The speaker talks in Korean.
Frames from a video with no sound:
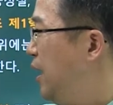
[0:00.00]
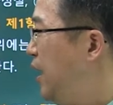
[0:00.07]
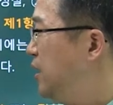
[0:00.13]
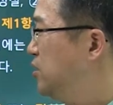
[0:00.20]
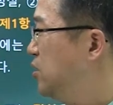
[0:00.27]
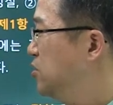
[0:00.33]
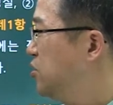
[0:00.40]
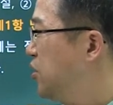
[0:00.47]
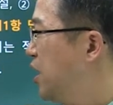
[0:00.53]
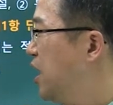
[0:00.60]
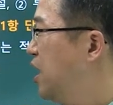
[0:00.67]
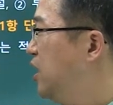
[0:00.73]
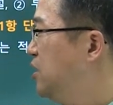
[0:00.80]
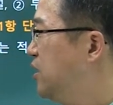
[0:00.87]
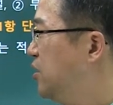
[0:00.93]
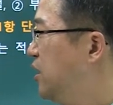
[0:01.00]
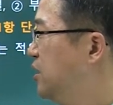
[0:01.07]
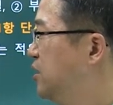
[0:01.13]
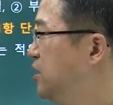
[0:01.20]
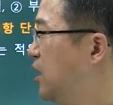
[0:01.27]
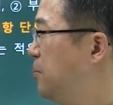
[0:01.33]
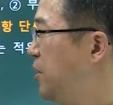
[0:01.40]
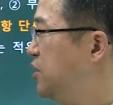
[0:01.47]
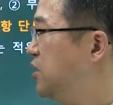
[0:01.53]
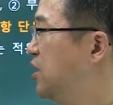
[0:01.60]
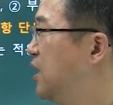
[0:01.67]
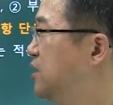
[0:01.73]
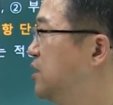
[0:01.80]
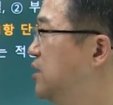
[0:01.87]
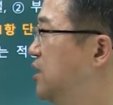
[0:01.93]
행정청에 일정한
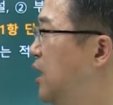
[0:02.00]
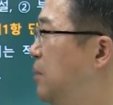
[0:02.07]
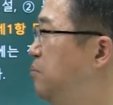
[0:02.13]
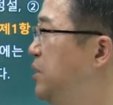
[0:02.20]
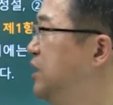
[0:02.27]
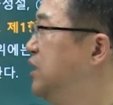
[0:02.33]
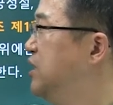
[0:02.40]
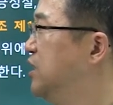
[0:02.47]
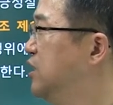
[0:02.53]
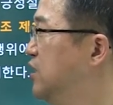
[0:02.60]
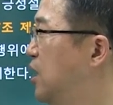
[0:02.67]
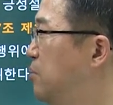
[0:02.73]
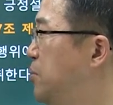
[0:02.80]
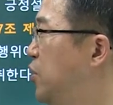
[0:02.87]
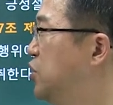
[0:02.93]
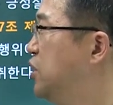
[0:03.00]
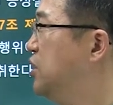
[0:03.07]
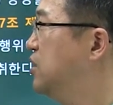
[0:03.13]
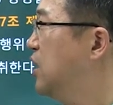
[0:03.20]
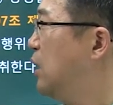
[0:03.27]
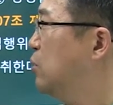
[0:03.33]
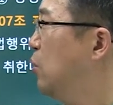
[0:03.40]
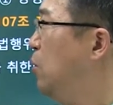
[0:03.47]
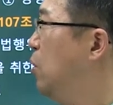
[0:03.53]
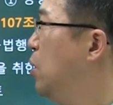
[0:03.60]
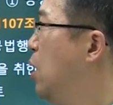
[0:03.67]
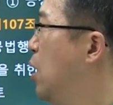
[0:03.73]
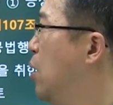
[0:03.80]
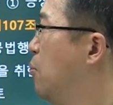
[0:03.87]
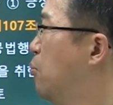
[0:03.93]
의사표시를 했을 때 비준이 의사표시더라도
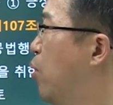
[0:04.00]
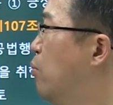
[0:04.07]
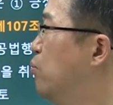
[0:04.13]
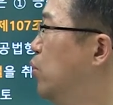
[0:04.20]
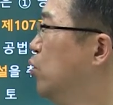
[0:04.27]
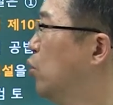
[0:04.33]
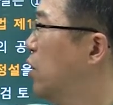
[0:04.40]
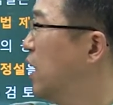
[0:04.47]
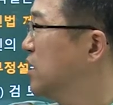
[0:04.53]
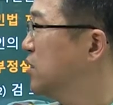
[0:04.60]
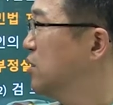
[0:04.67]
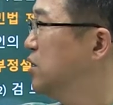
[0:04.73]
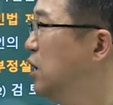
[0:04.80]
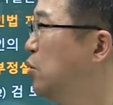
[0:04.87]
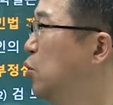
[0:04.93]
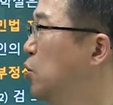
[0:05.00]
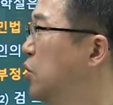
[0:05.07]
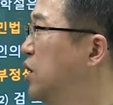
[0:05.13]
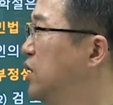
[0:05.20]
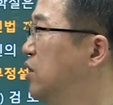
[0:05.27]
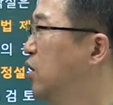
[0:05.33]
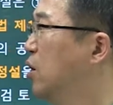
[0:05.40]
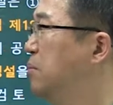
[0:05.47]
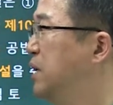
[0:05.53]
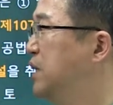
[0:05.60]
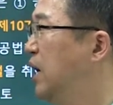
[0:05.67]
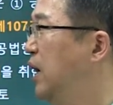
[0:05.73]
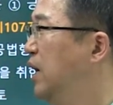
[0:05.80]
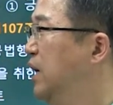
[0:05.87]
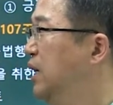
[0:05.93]
본문으로 가서 그냥 효력이 있는
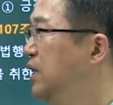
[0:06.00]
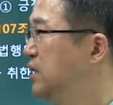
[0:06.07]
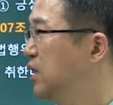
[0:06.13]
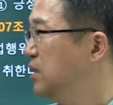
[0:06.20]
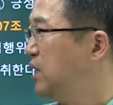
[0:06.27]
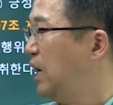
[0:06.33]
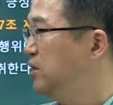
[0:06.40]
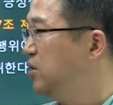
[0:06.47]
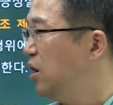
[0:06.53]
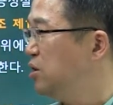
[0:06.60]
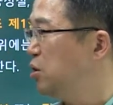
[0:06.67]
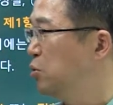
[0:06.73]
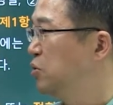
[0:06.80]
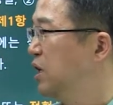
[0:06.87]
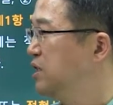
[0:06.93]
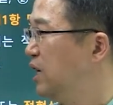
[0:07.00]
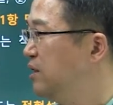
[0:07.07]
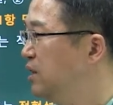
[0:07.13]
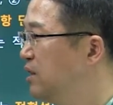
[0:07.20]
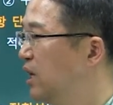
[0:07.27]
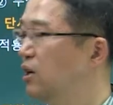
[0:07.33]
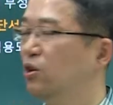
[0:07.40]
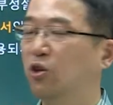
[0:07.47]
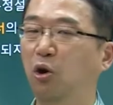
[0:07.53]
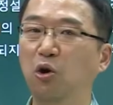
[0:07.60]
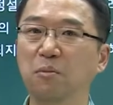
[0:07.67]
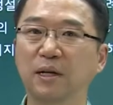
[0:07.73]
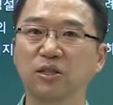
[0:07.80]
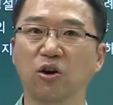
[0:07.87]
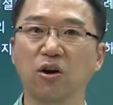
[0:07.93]
겁니다. 즉 단서가 적용되지 않는다는
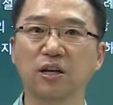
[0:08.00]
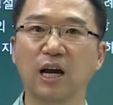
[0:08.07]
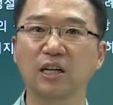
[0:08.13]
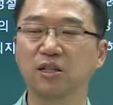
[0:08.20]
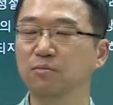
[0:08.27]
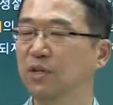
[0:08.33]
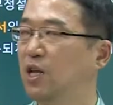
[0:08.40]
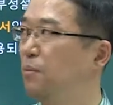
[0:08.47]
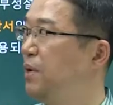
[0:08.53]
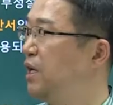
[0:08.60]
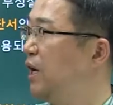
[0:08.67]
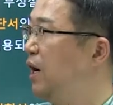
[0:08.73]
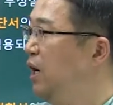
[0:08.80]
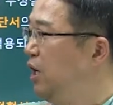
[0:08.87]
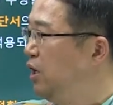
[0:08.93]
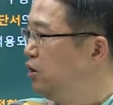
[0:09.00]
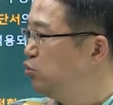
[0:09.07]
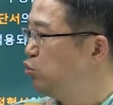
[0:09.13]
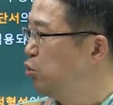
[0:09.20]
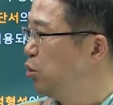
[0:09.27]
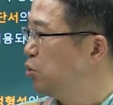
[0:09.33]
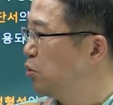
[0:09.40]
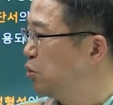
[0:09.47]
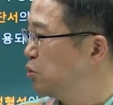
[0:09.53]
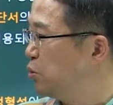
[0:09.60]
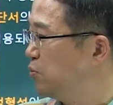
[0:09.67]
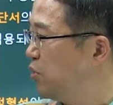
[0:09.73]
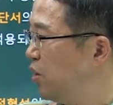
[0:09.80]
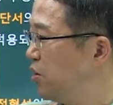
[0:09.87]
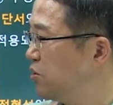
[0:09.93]
결론만 정확히 아시면 됩니다. 중요도는
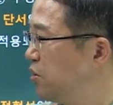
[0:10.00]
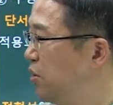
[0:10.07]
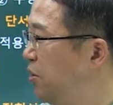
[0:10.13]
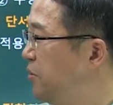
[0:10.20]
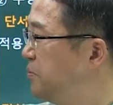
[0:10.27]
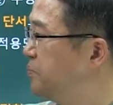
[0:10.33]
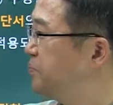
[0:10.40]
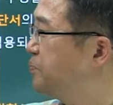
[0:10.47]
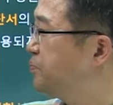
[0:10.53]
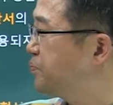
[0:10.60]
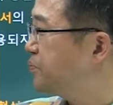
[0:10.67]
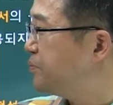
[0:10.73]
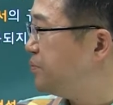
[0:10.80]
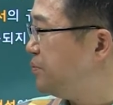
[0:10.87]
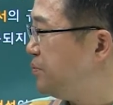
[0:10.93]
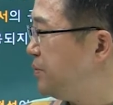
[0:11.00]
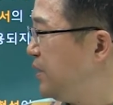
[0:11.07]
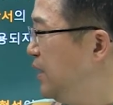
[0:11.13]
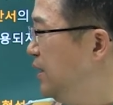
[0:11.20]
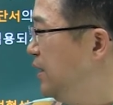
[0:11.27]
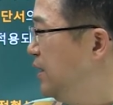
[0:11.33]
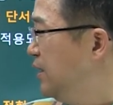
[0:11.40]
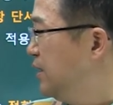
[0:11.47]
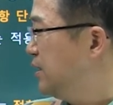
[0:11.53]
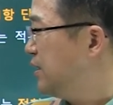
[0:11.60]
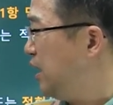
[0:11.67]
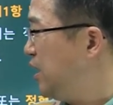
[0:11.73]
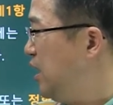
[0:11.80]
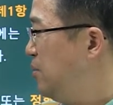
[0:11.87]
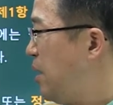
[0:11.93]
좀 떨어져요.
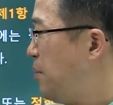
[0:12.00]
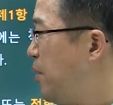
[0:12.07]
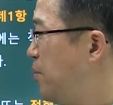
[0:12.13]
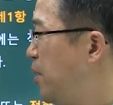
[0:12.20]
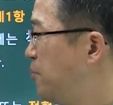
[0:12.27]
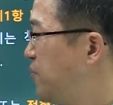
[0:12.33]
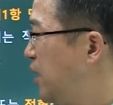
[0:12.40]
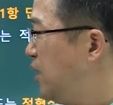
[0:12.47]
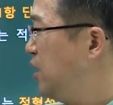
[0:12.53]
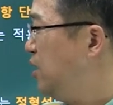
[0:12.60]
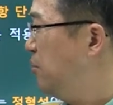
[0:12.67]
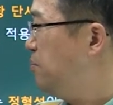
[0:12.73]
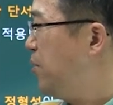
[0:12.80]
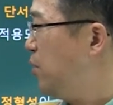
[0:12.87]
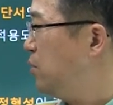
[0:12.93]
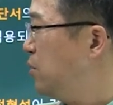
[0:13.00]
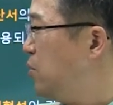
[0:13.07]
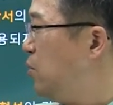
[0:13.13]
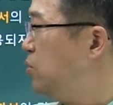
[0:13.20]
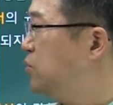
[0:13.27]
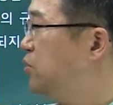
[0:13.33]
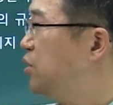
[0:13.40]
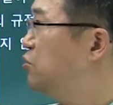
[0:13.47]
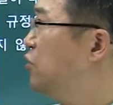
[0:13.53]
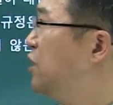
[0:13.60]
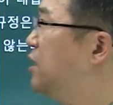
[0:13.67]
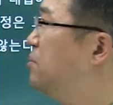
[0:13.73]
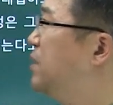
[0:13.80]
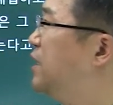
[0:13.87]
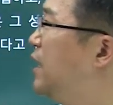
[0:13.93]
자 일반법이 없다는 이런 표현은 꼭
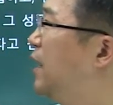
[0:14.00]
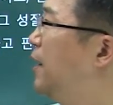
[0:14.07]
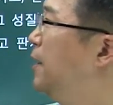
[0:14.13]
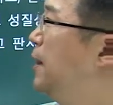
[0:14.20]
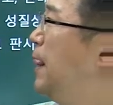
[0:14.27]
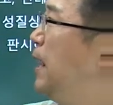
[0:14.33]
써줘야 됩니다.